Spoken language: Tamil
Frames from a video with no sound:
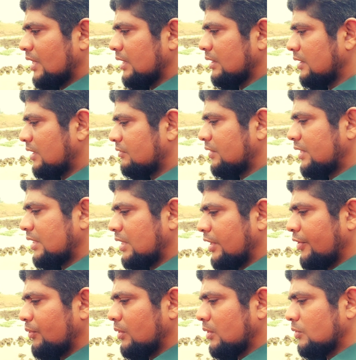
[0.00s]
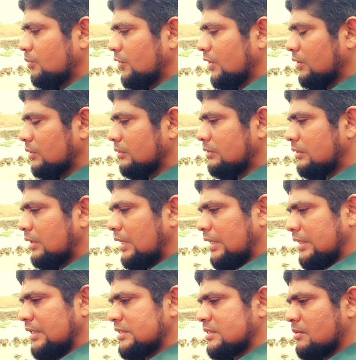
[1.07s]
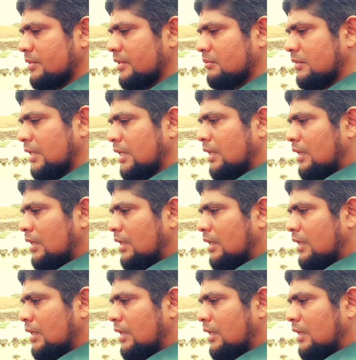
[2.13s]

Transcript: எல்லா வீட்டு கழிவுகளும் இருக்கட்டும் அதே சமயம்